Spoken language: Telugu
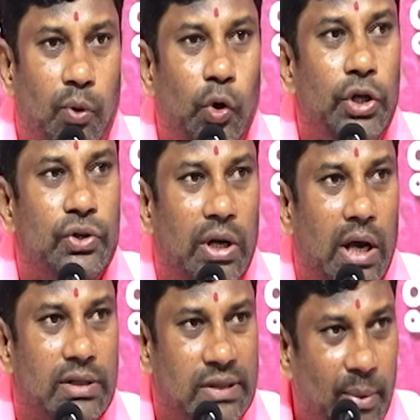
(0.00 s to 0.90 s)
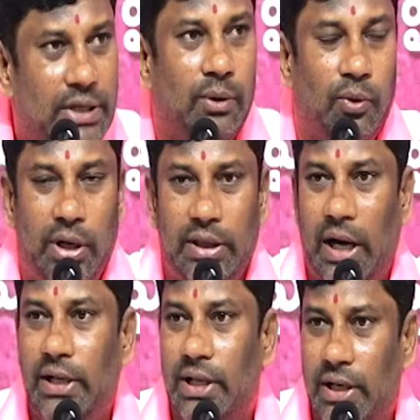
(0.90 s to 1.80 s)
పోలీసుల సమక్షంలోనే
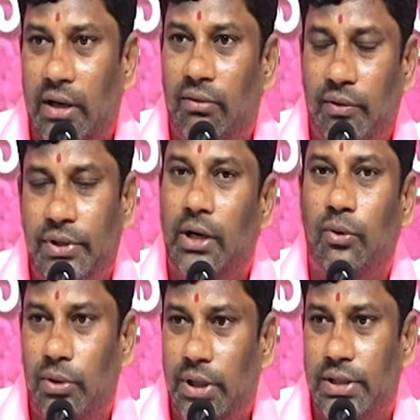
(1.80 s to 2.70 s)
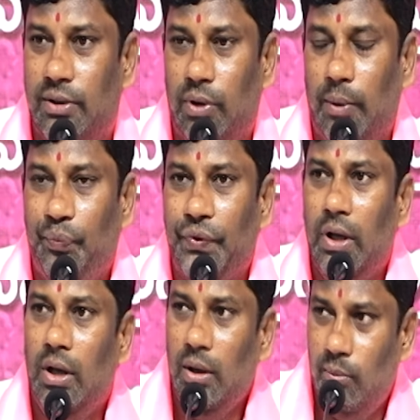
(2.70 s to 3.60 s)
దాడి జరిగినటువంటి విషయాన్ని గుర్తిస్తూ ఉన్నాం
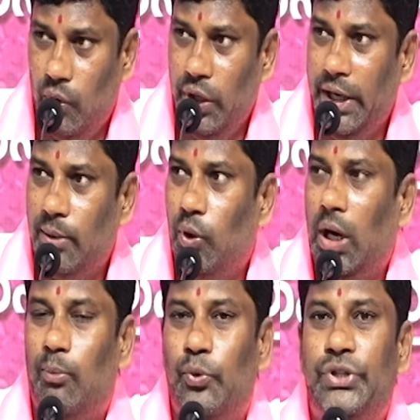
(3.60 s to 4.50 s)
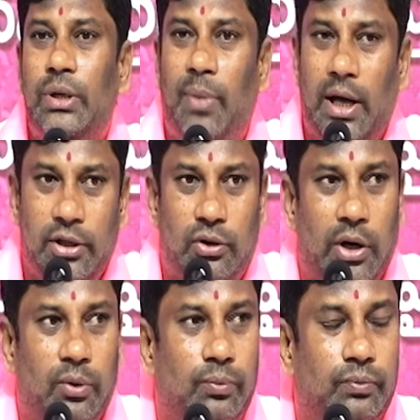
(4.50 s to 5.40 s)
మొన్నటికి మొన్న మూసి
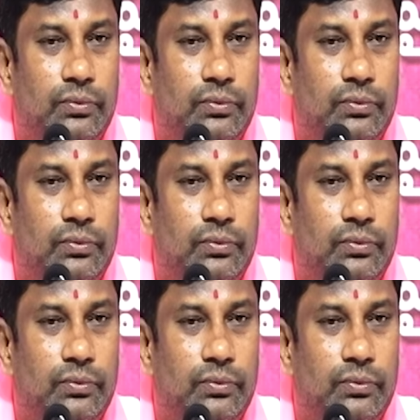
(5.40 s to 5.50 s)
బాధితులను